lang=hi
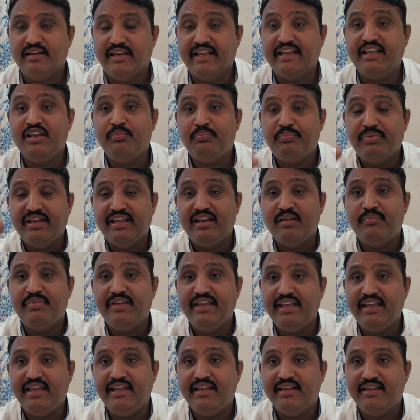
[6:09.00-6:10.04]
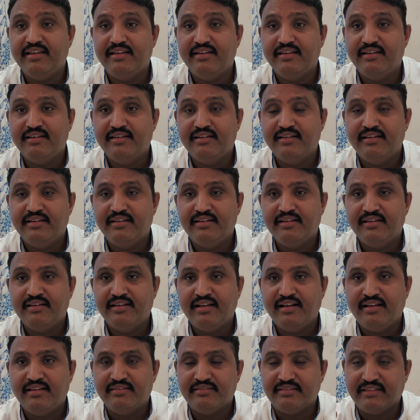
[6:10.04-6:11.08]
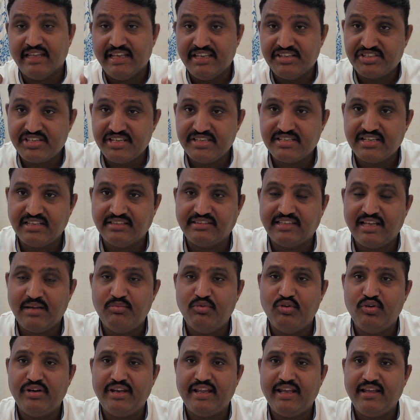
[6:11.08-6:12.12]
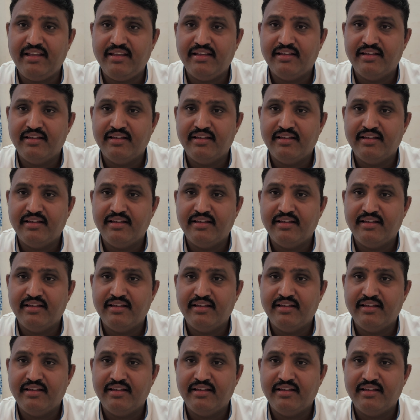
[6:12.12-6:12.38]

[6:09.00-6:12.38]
लेकिन फिर भी देश की जनता मौन है